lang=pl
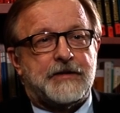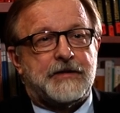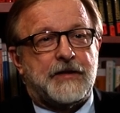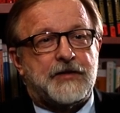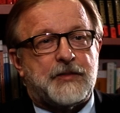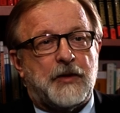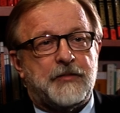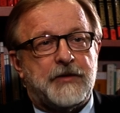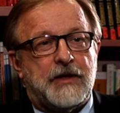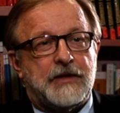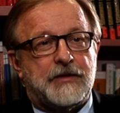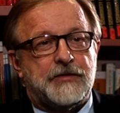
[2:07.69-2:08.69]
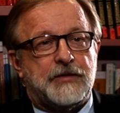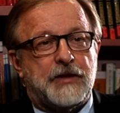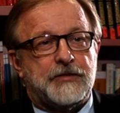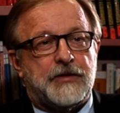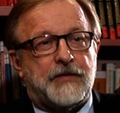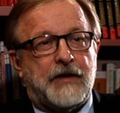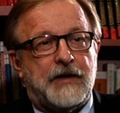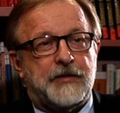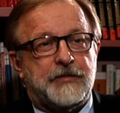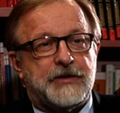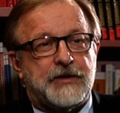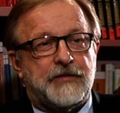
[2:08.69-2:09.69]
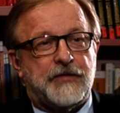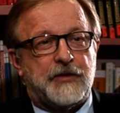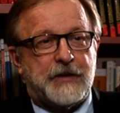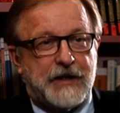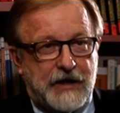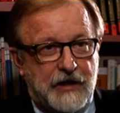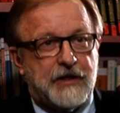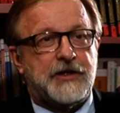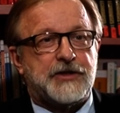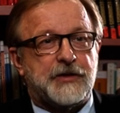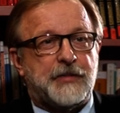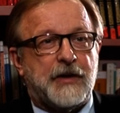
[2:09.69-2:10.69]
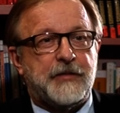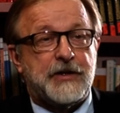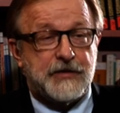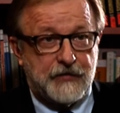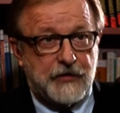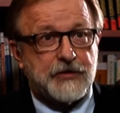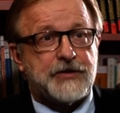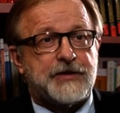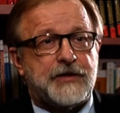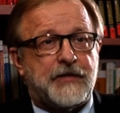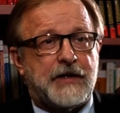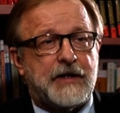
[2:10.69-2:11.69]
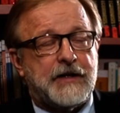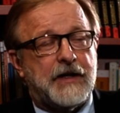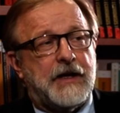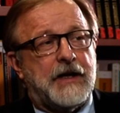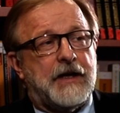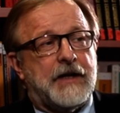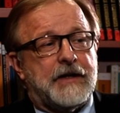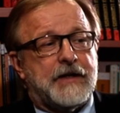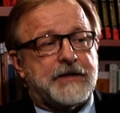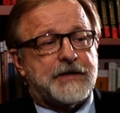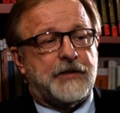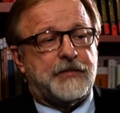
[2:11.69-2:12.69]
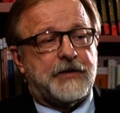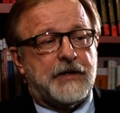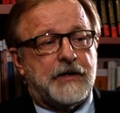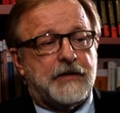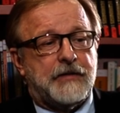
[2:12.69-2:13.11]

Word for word: ze wspomnień, które utrwaliły się w formie takiej kliszy pamięci wykorzystywanej następnie